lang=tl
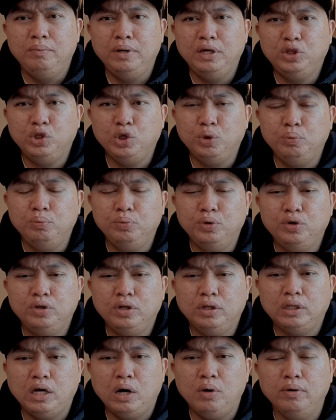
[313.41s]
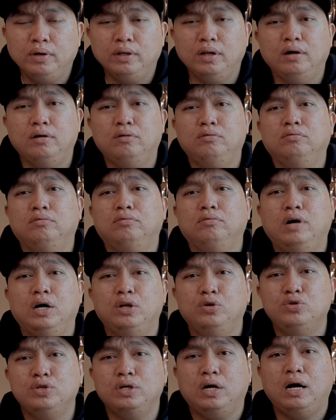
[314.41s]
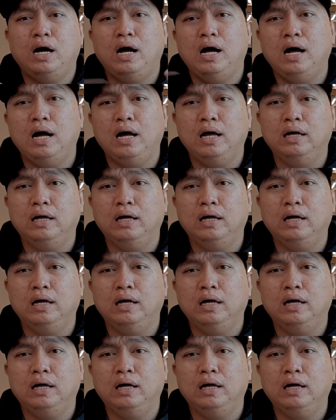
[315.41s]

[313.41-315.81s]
may term doon na tawag na kung ganun siya ka